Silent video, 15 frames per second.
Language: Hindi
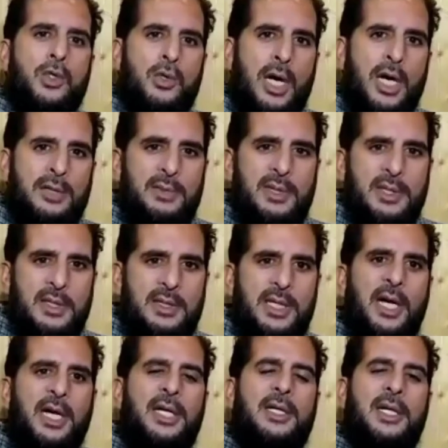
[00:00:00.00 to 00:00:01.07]
जो आदमी
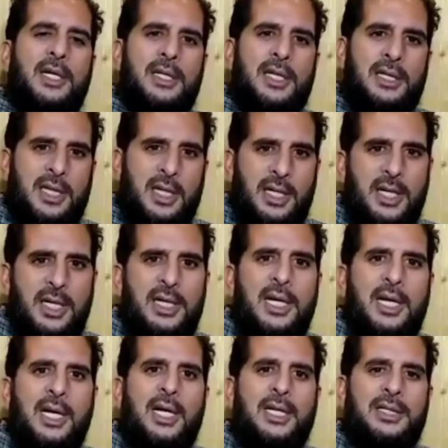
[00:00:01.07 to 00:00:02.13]
दाढ़ी करता था रेडियो
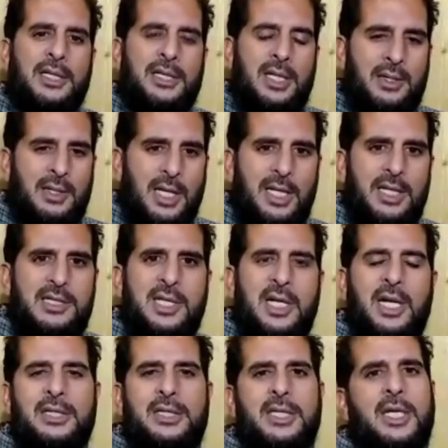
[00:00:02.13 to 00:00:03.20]
लगाता था गाड़ी
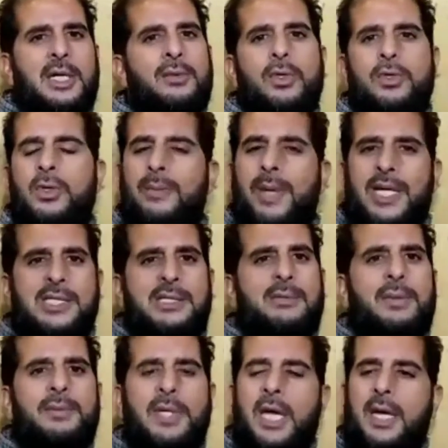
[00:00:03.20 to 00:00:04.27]
चलाता था वो तो
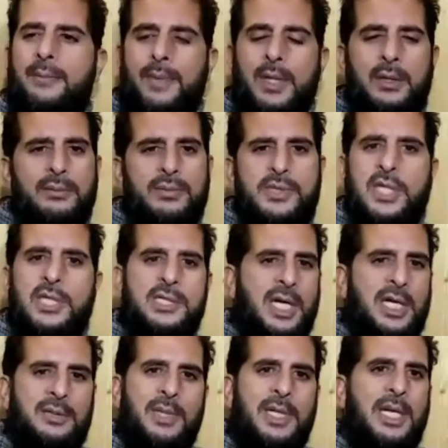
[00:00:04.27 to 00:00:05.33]
मैक्सिमम टाइम पे छः
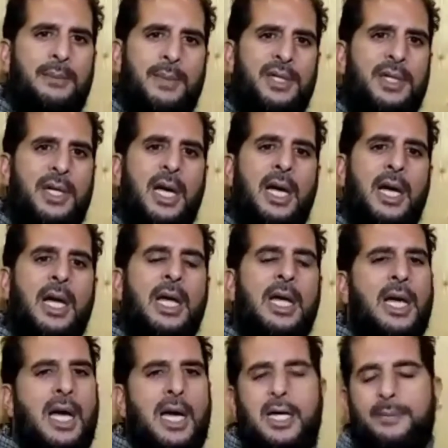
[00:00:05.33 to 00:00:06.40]
सात महीना बंद रहा
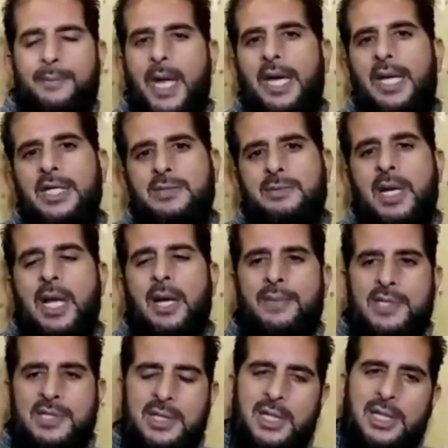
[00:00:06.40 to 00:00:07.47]
अगर पैकेज मिला
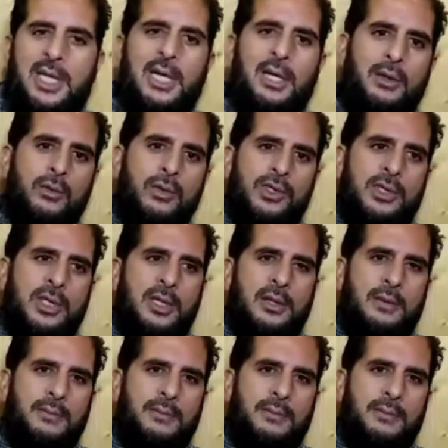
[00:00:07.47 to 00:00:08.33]
बिजली के कुछ